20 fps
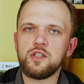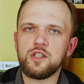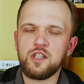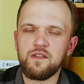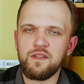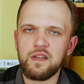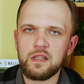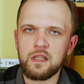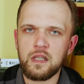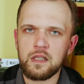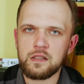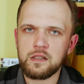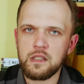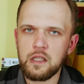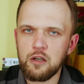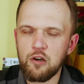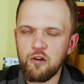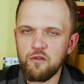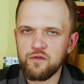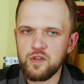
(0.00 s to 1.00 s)
z
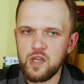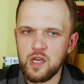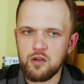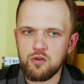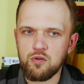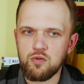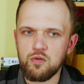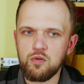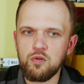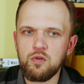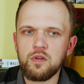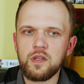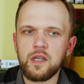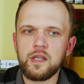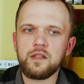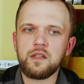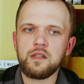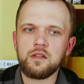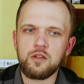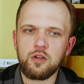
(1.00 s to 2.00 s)
XIX wieku,
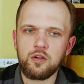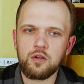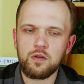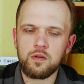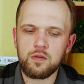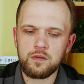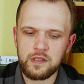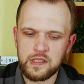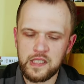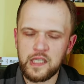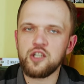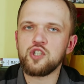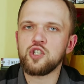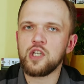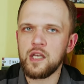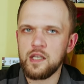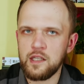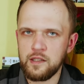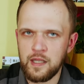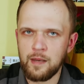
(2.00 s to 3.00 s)
kiedy to
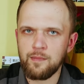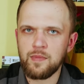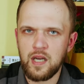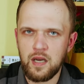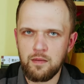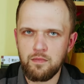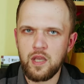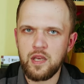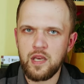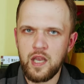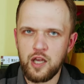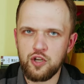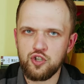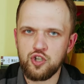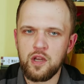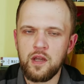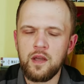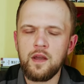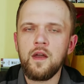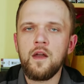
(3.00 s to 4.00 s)
zajrzeli tam
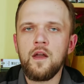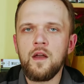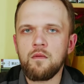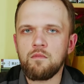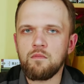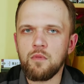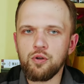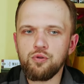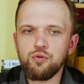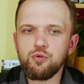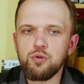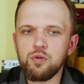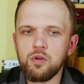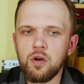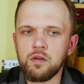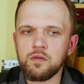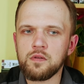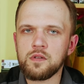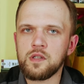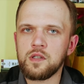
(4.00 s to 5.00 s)
kamieniarze
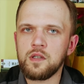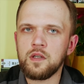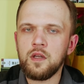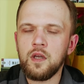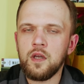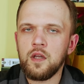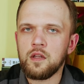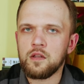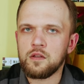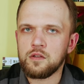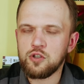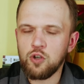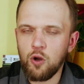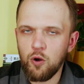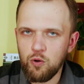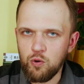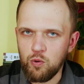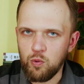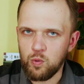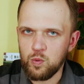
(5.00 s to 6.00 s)
montujący
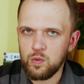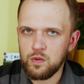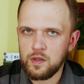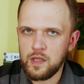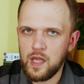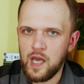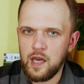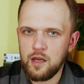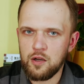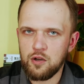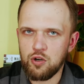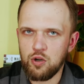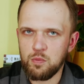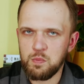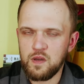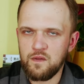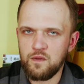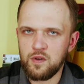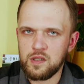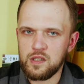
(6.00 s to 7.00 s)
soku na
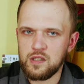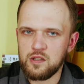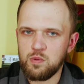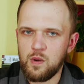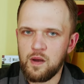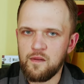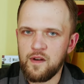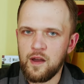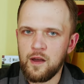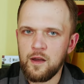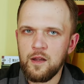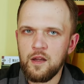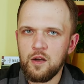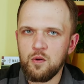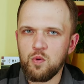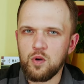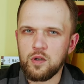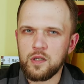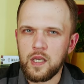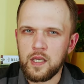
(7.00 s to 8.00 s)
grobie Władysława
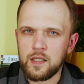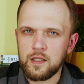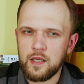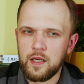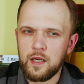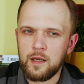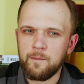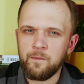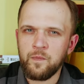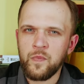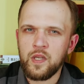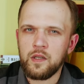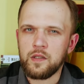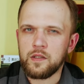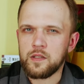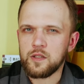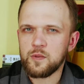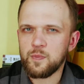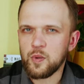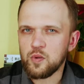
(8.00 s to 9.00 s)
Łokietka. I
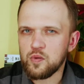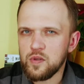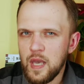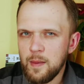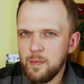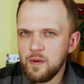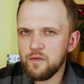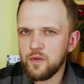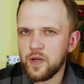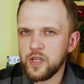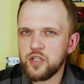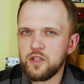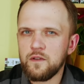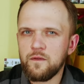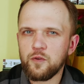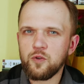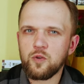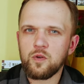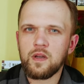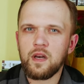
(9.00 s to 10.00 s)
dysponujemy właśnie
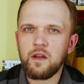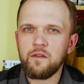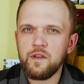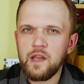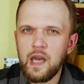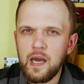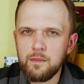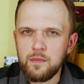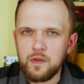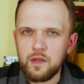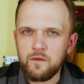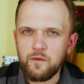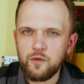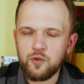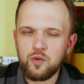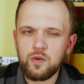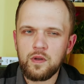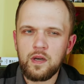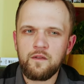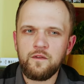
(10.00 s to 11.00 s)
fotografiami,
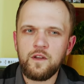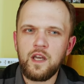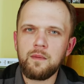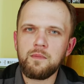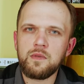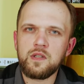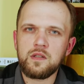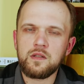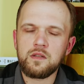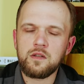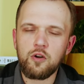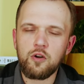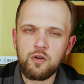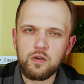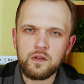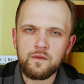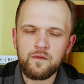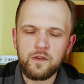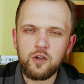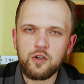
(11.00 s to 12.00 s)
fotografiami
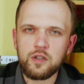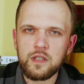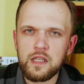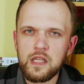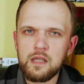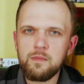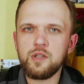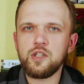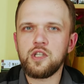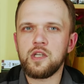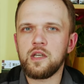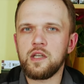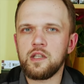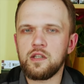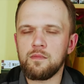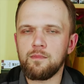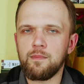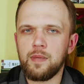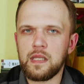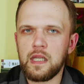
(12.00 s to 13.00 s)
wykonanymi dzięki
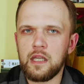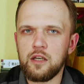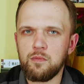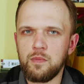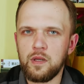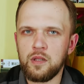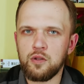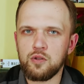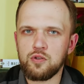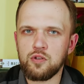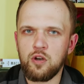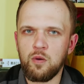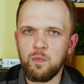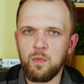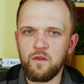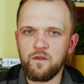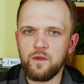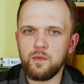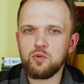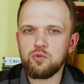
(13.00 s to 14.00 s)
tym badaniom
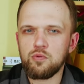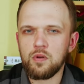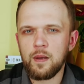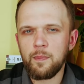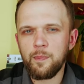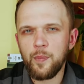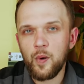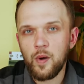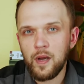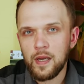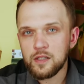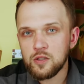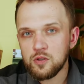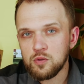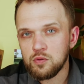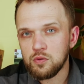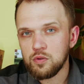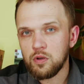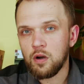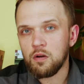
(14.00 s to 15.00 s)
endoskopowym, które
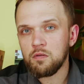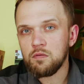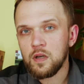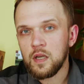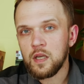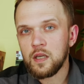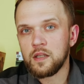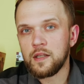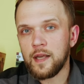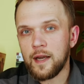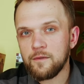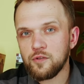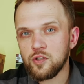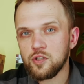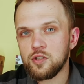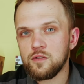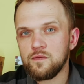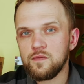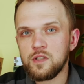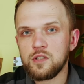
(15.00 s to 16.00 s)
pokazują, jak w
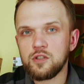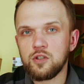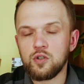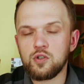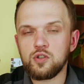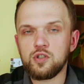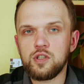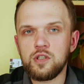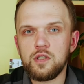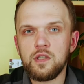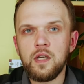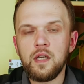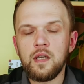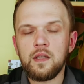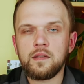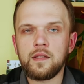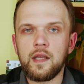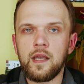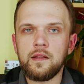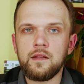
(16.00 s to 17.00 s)
rzeczywistości
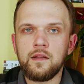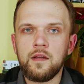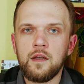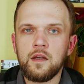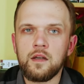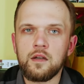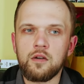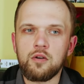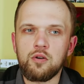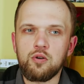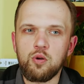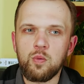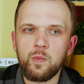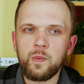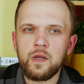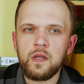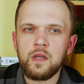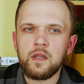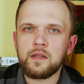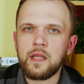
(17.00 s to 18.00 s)
ten grób,
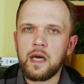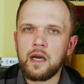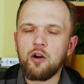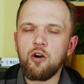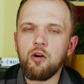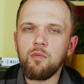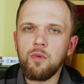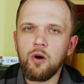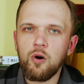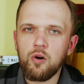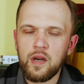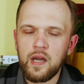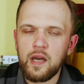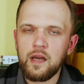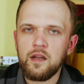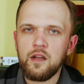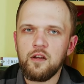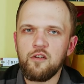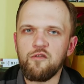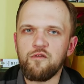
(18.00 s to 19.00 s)
ta komora
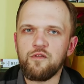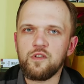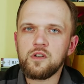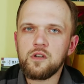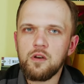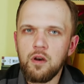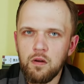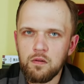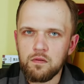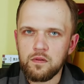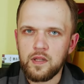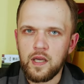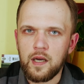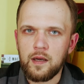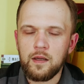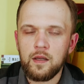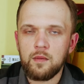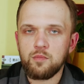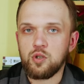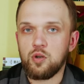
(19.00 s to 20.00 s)
wygląda.
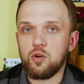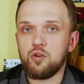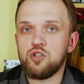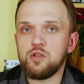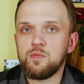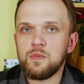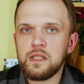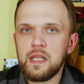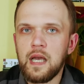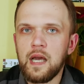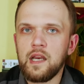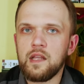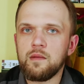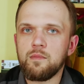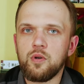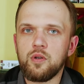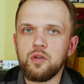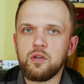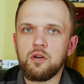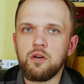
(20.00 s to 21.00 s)
Przechodzimy dalej,
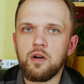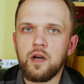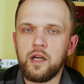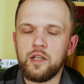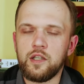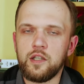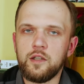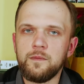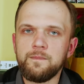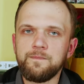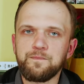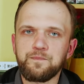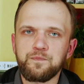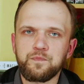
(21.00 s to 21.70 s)
moi kochani.